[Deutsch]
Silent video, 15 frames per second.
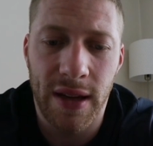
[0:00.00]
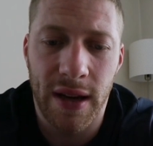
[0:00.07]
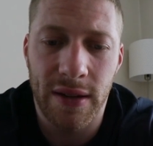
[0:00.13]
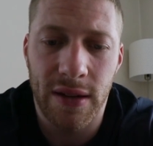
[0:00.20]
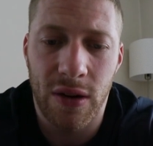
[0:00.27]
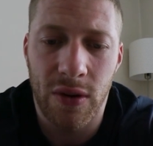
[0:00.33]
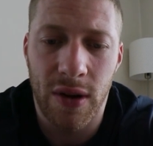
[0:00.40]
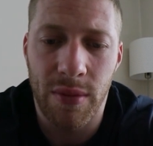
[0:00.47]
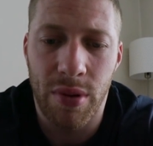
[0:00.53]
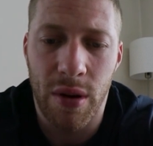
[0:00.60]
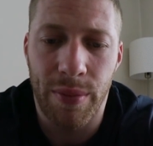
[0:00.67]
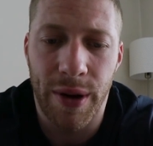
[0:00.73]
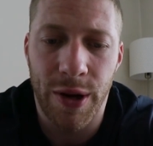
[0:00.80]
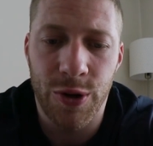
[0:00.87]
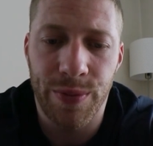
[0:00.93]
Gerne auch ein
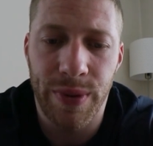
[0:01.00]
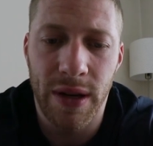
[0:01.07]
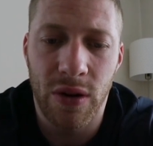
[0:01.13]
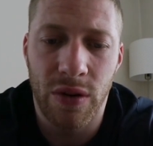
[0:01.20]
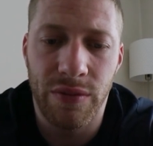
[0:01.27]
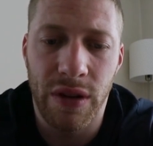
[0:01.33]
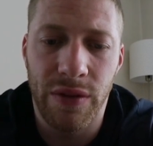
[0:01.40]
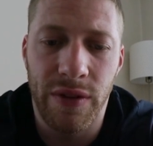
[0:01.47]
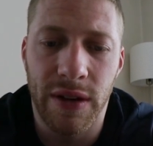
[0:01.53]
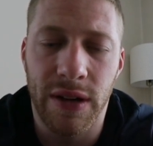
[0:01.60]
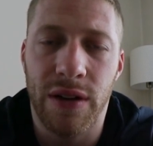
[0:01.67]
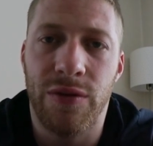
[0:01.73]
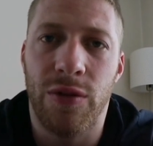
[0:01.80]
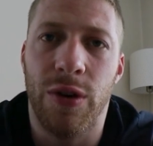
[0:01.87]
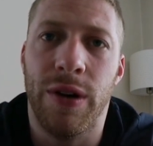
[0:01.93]
paar Beispiele und wie viel
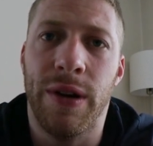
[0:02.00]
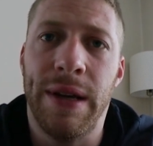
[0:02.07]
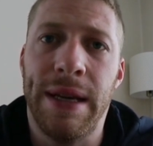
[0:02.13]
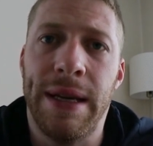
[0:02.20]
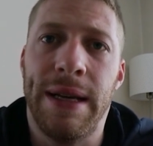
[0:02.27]
davon.